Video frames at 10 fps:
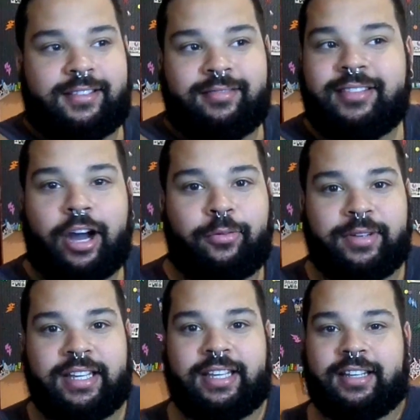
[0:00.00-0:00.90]
não
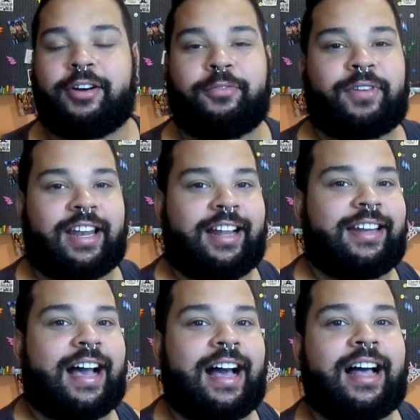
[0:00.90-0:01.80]
ir, não falar
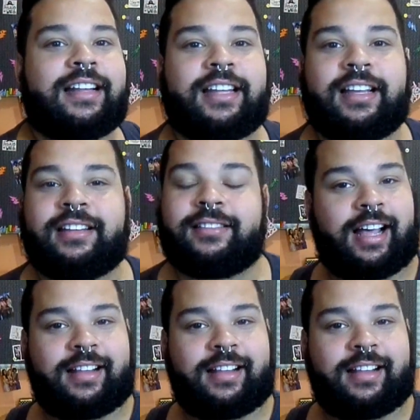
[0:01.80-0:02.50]
nada.